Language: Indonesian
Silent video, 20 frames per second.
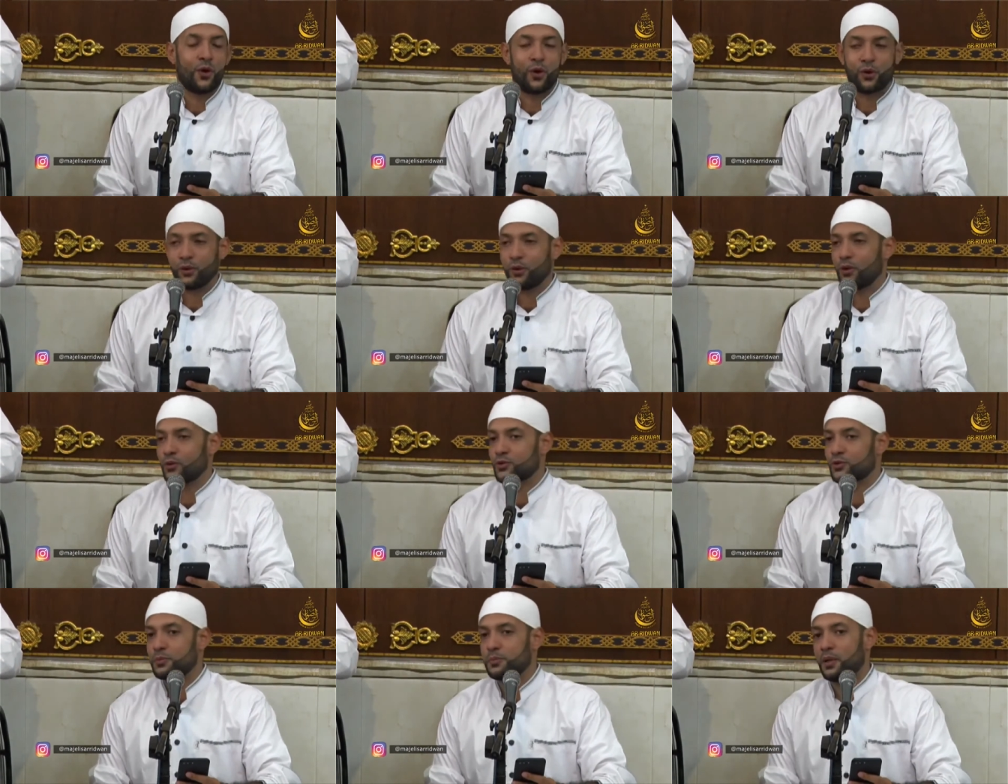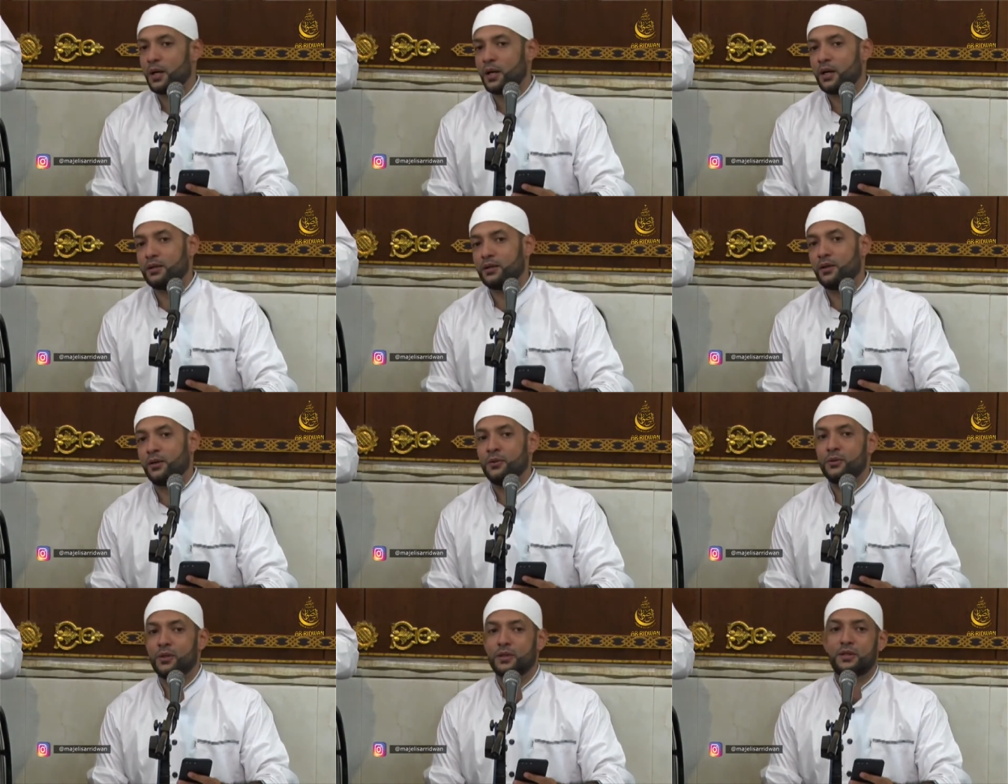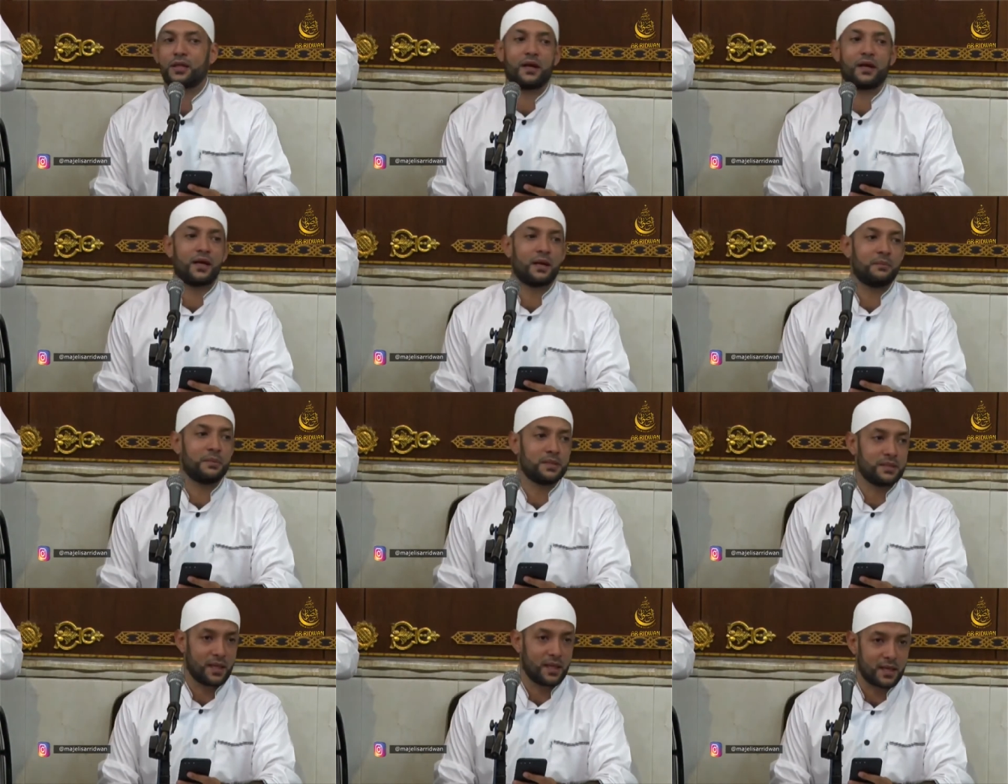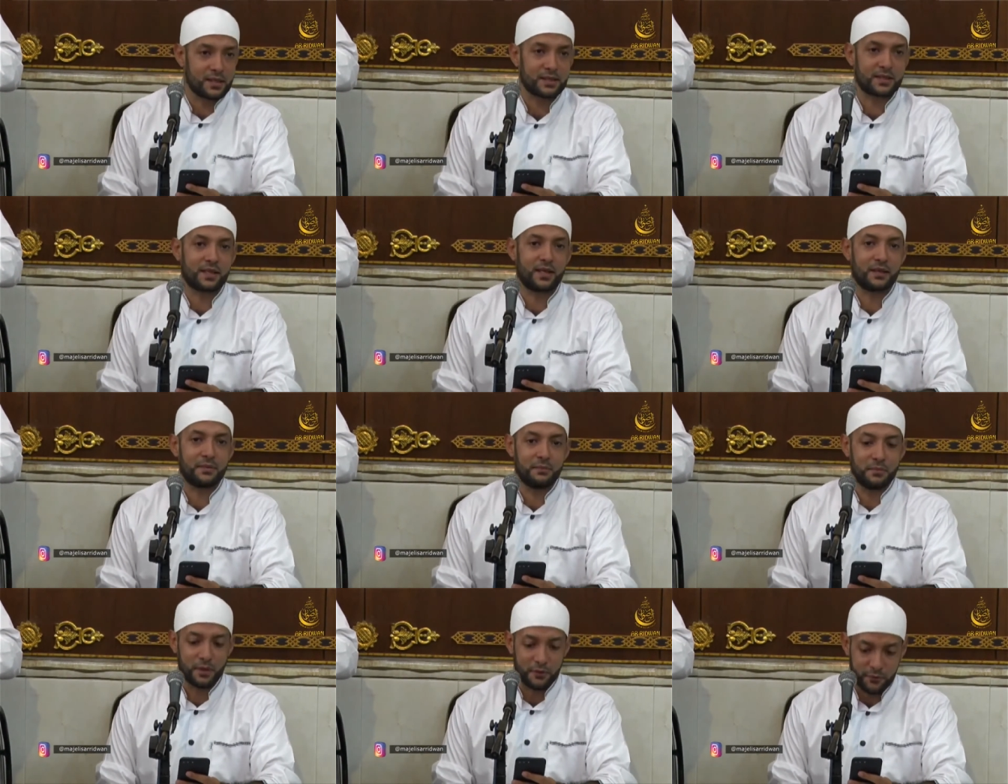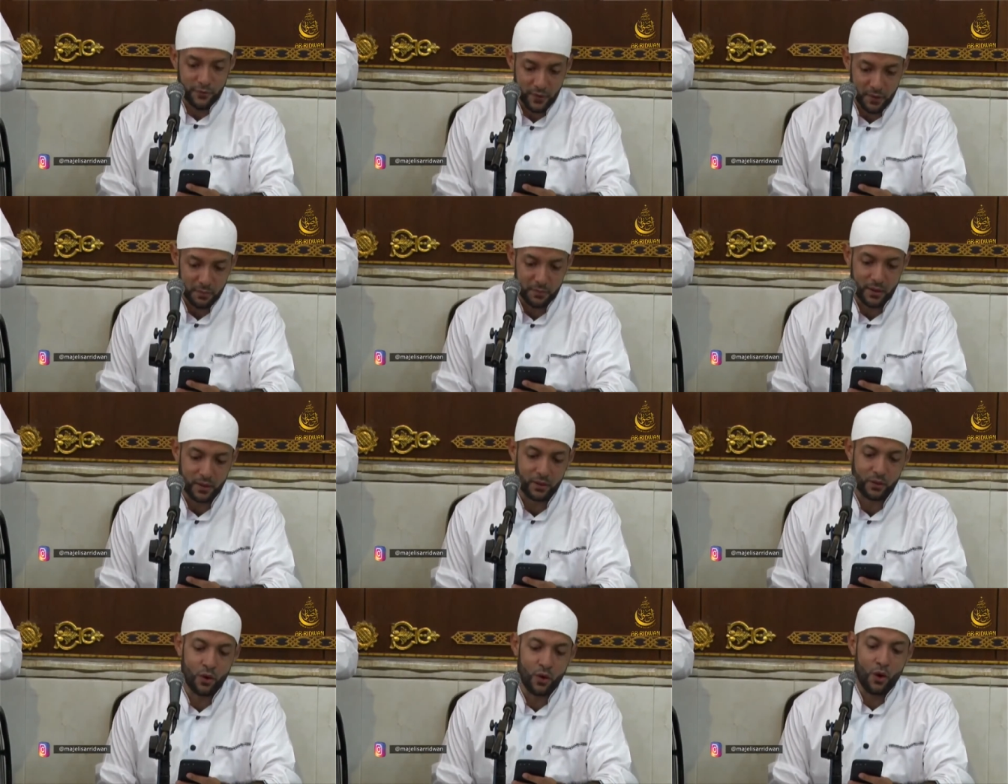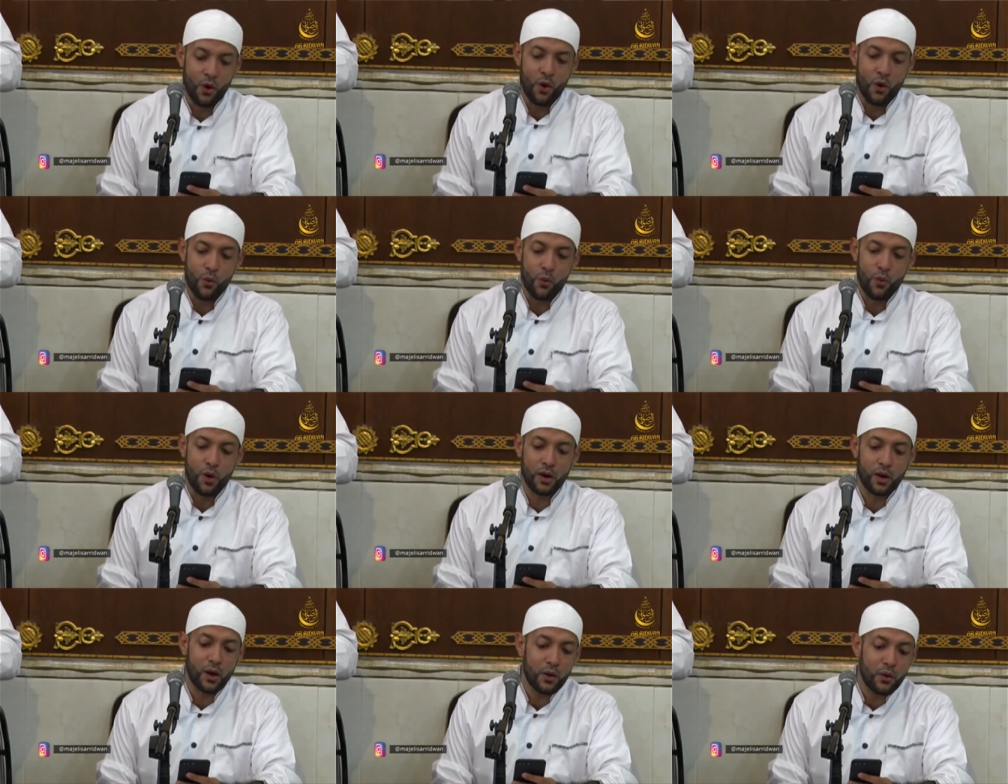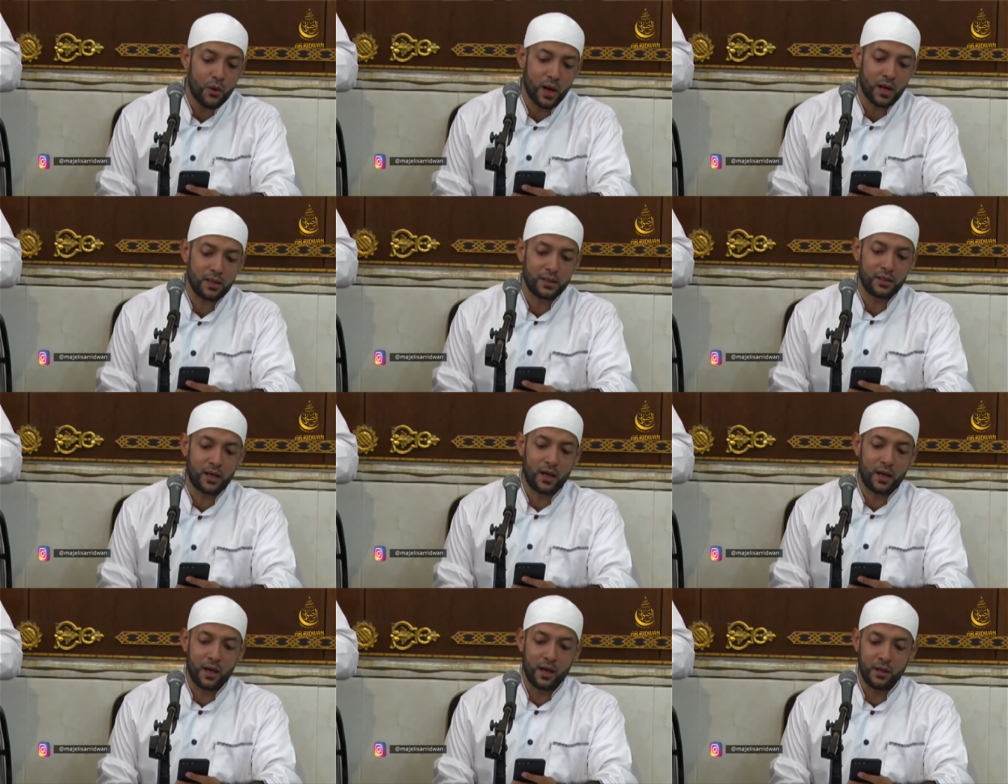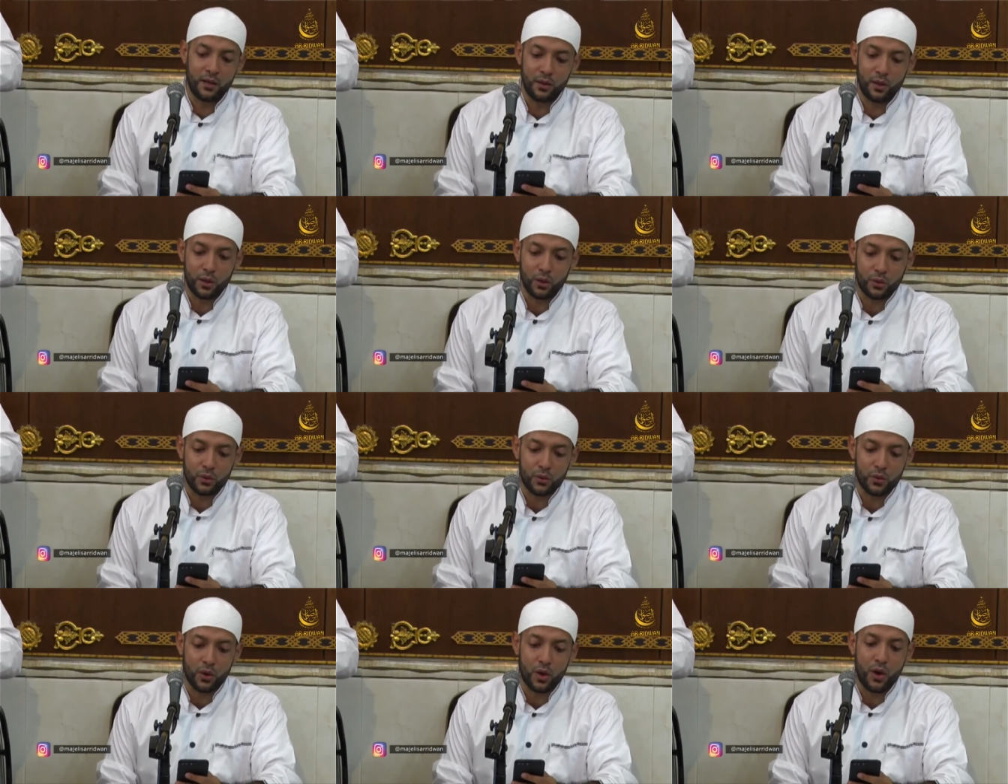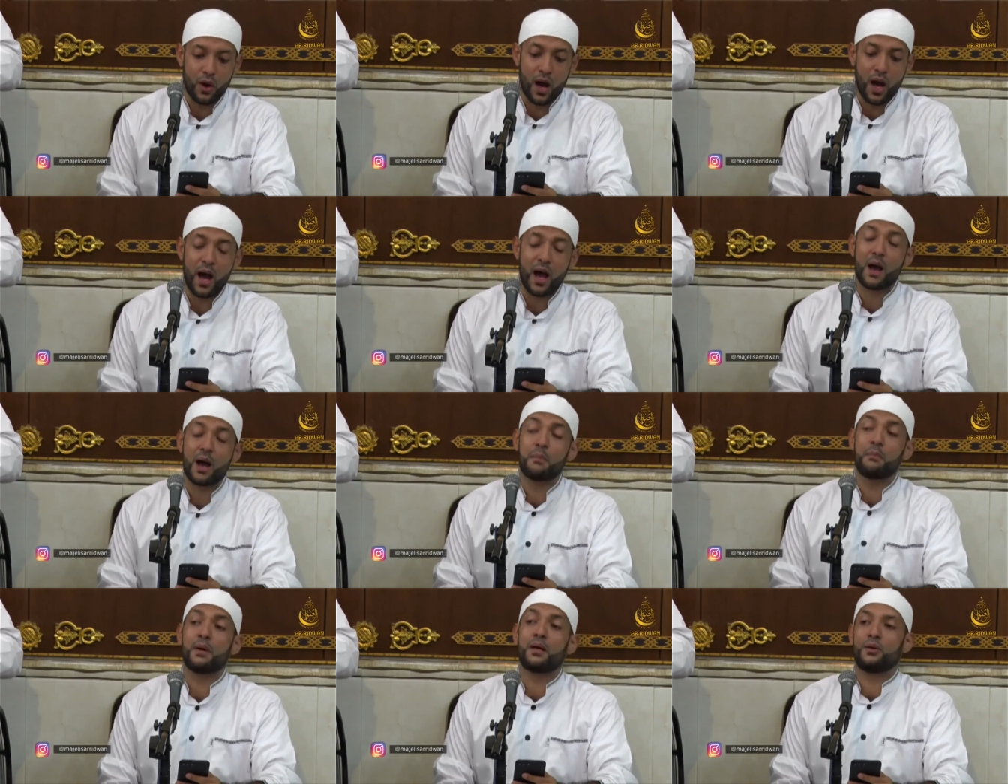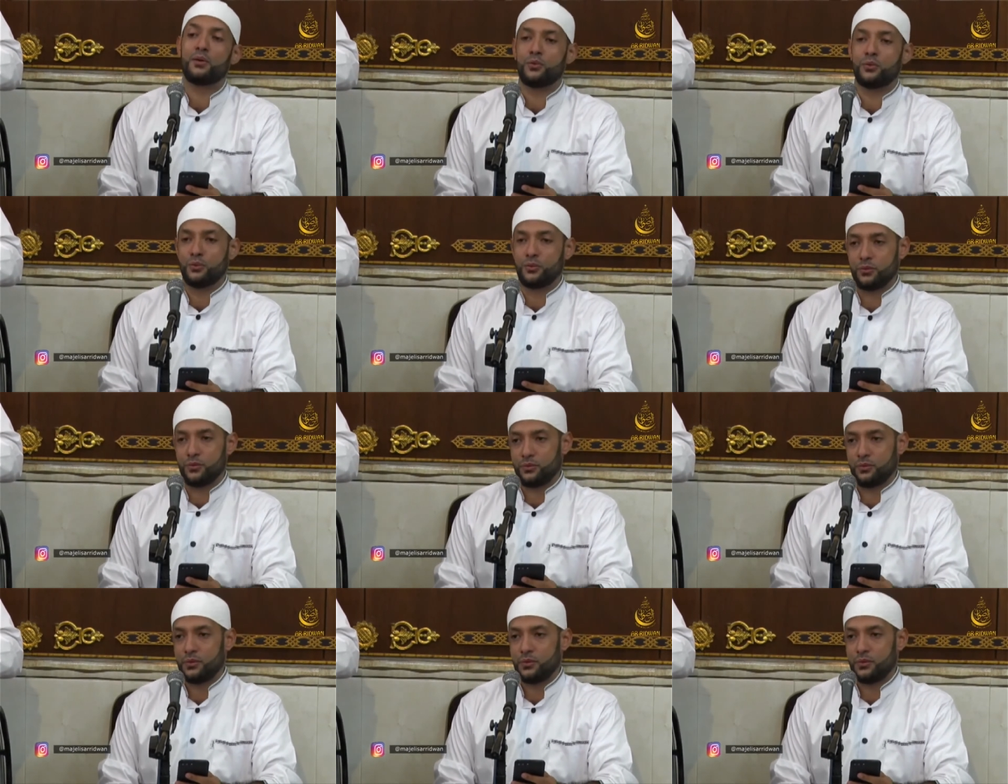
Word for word: Allah subhanahu wa ta'ala menjelaskan Berfirman Walau anna ahlul qura amanu